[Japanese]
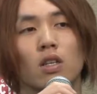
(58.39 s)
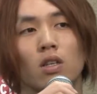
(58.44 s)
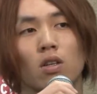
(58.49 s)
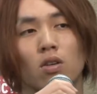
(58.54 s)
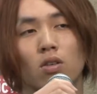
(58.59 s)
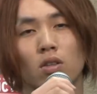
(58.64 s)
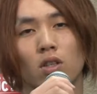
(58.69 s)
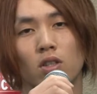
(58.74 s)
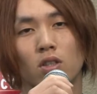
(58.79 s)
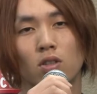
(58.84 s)

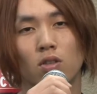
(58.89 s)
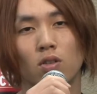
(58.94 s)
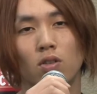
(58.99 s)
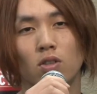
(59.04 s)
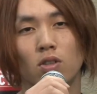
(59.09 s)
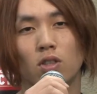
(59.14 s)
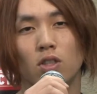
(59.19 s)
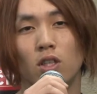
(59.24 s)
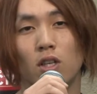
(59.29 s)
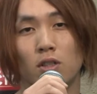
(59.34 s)
今月の
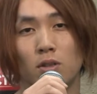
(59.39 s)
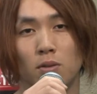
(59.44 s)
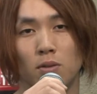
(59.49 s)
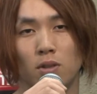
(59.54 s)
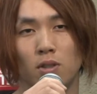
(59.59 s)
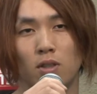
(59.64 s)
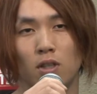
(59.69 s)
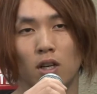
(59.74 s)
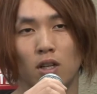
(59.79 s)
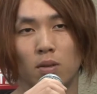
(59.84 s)
4月
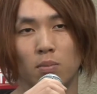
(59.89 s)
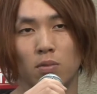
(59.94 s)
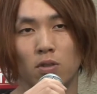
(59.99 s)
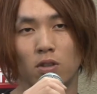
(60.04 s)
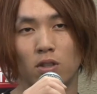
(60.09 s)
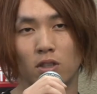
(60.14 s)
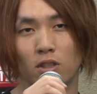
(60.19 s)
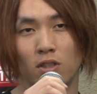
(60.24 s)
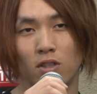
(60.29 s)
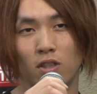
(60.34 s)
2日に
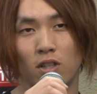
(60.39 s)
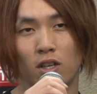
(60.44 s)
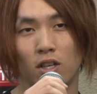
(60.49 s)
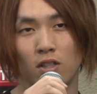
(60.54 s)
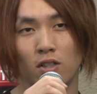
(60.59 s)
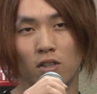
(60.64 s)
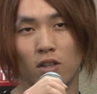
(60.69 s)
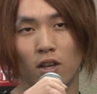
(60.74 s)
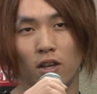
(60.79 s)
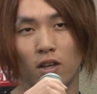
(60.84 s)

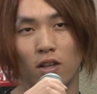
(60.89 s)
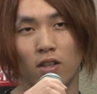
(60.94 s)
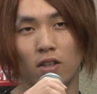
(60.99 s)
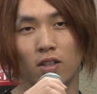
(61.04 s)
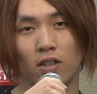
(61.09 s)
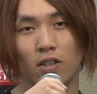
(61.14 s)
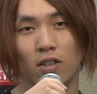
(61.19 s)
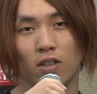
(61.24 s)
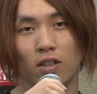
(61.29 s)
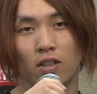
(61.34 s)
プロレスリングエースで
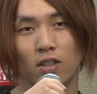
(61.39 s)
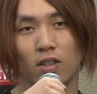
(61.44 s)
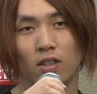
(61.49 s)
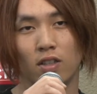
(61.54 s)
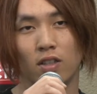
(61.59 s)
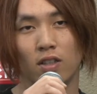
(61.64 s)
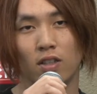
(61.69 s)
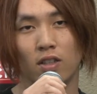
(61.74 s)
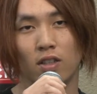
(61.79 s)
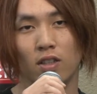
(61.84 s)

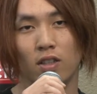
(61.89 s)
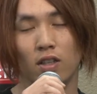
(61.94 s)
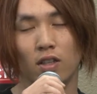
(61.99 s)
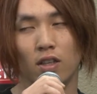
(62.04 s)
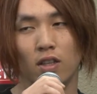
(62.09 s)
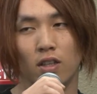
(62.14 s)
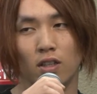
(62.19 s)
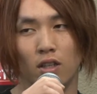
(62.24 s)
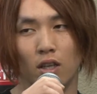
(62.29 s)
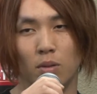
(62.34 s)

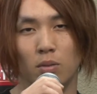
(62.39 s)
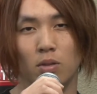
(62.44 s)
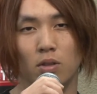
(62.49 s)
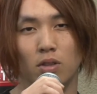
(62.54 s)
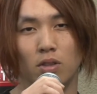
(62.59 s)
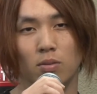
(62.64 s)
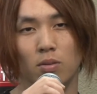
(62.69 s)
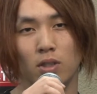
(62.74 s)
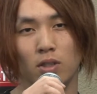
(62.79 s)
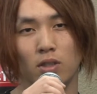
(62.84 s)
デビュー
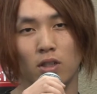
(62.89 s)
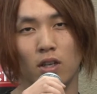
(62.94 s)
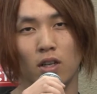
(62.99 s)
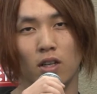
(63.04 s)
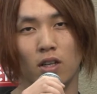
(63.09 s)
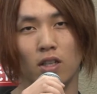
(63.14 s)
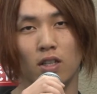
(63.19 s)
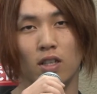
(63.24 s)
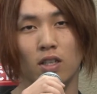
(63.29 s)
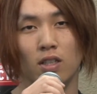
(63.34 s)
しました、